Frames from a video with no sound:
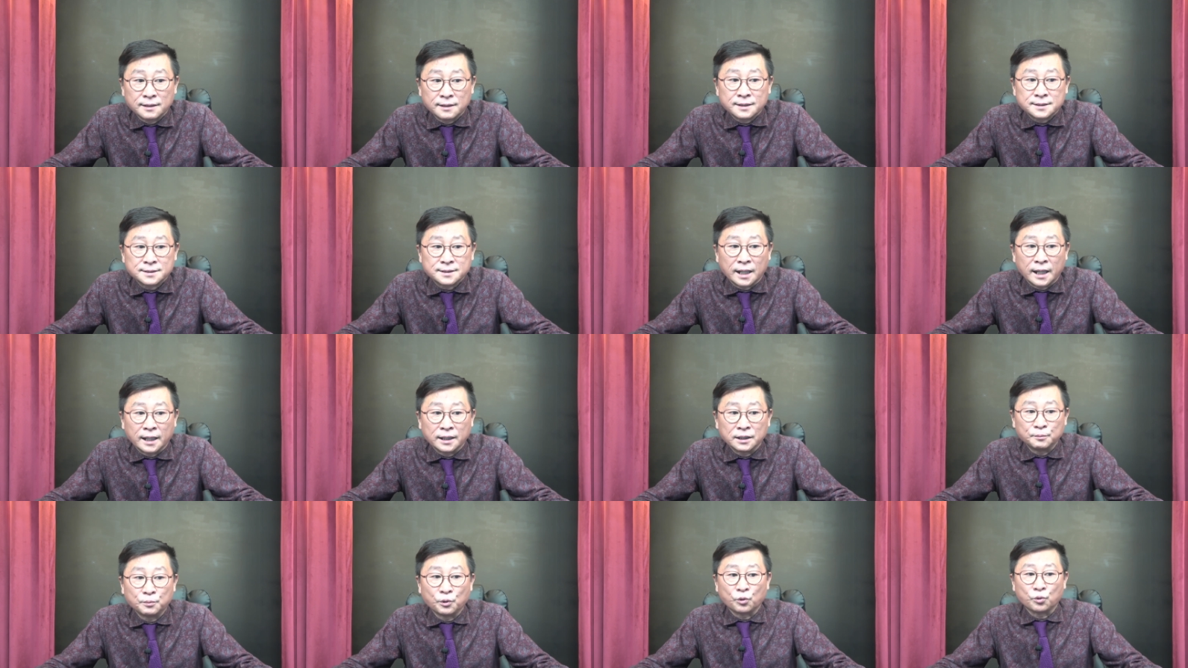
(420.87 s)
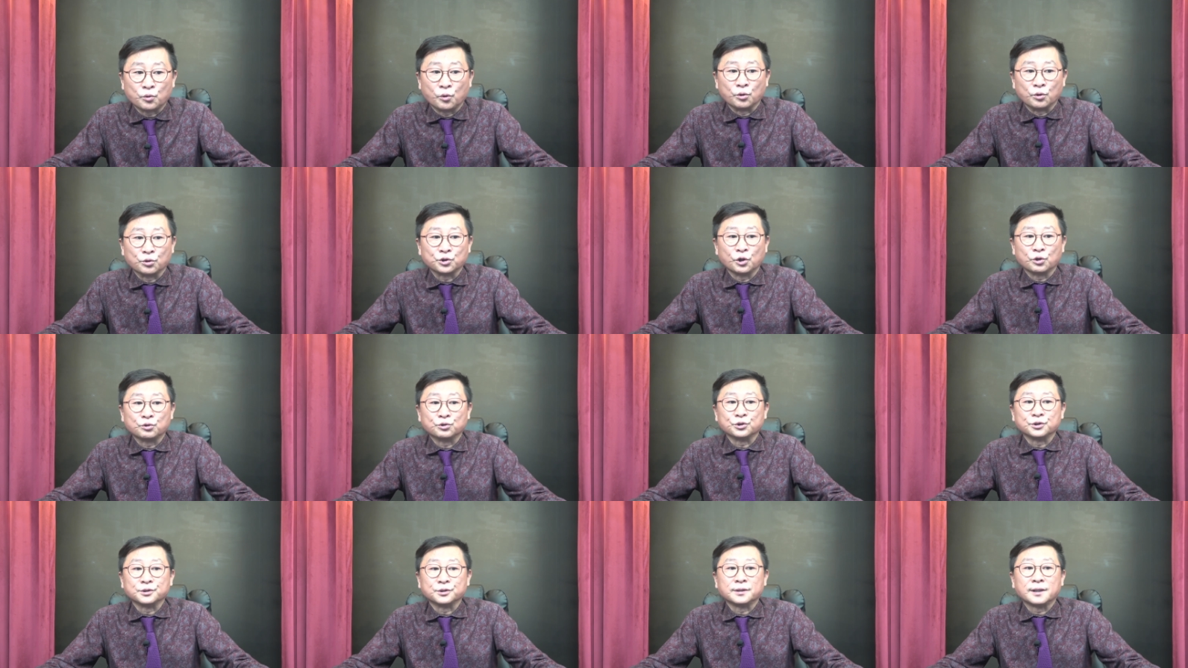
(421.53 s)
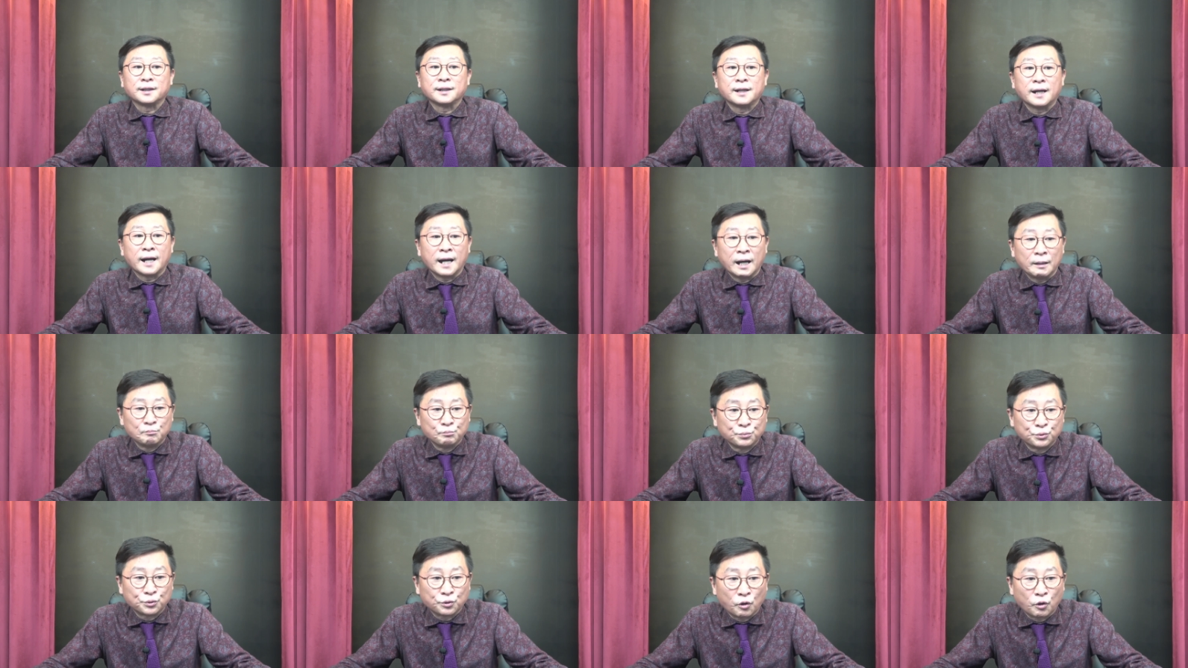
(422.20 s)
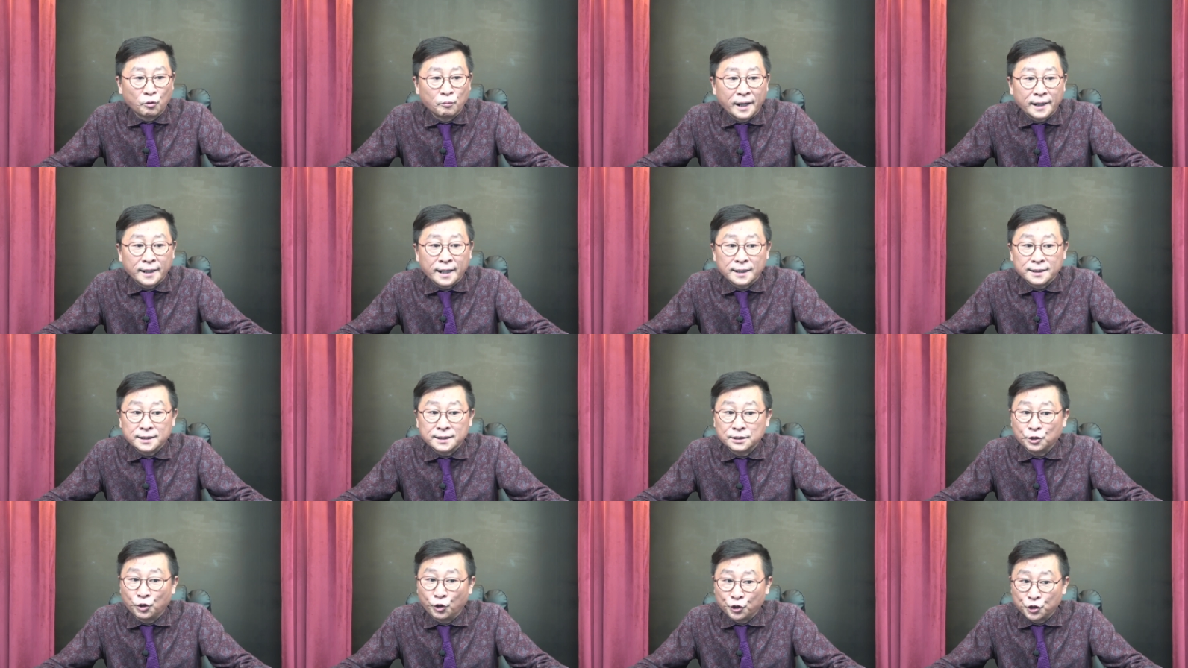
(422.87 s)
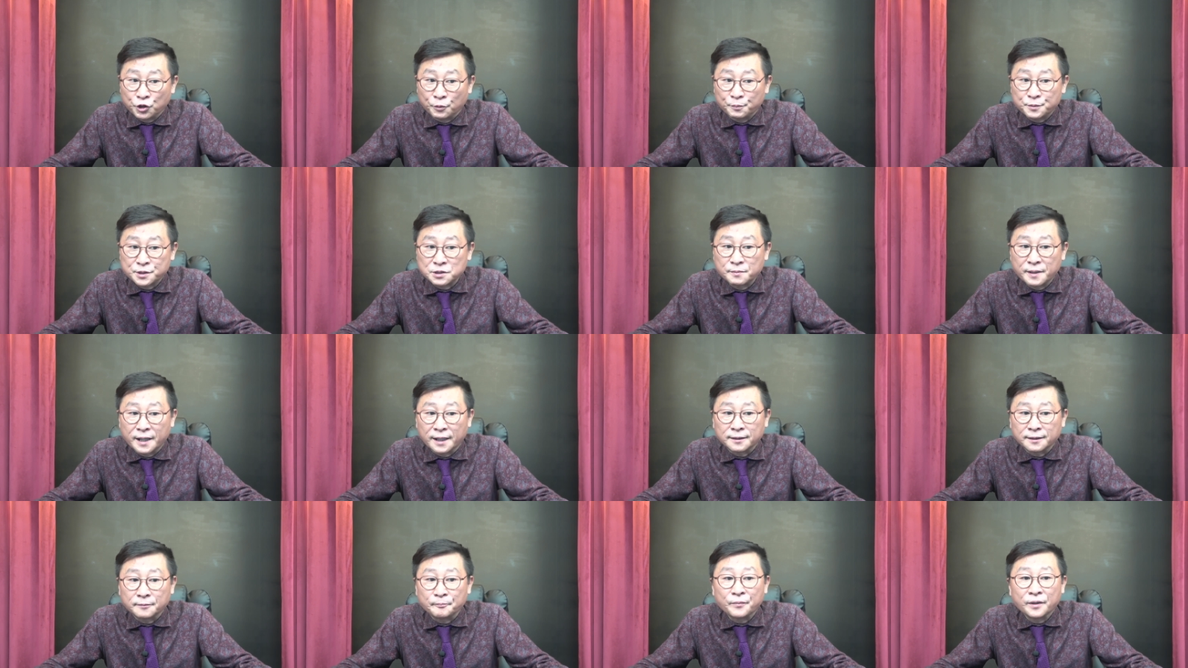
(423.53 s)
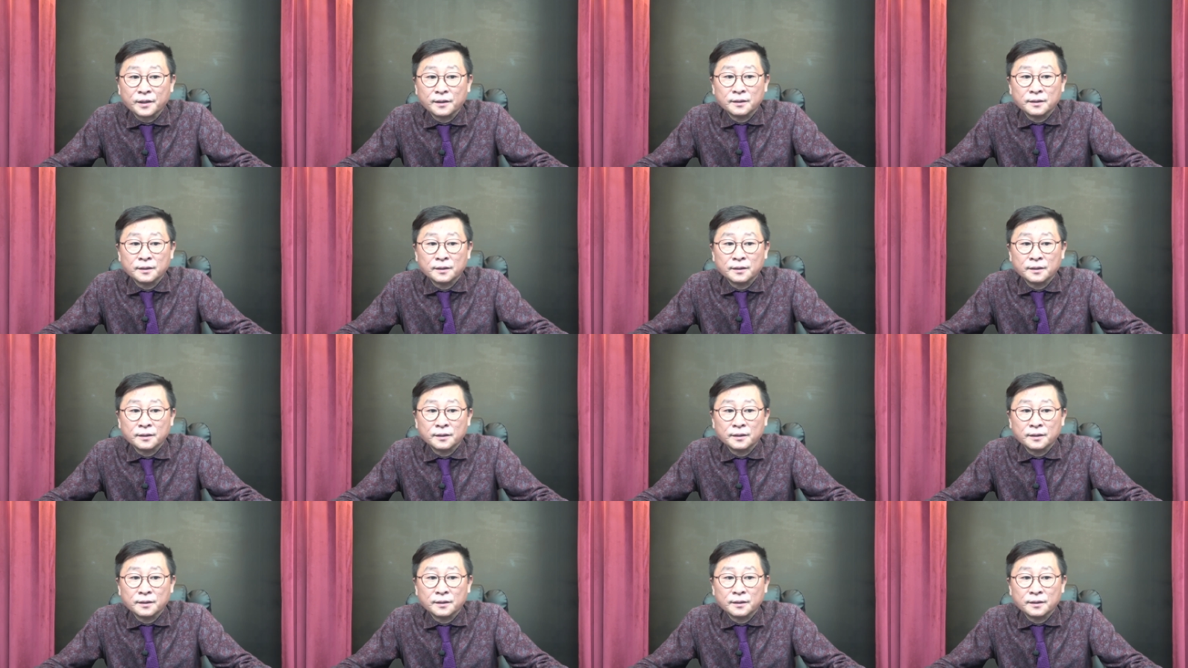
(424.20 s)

사이버 공격은 함부로 말하기 어렵지만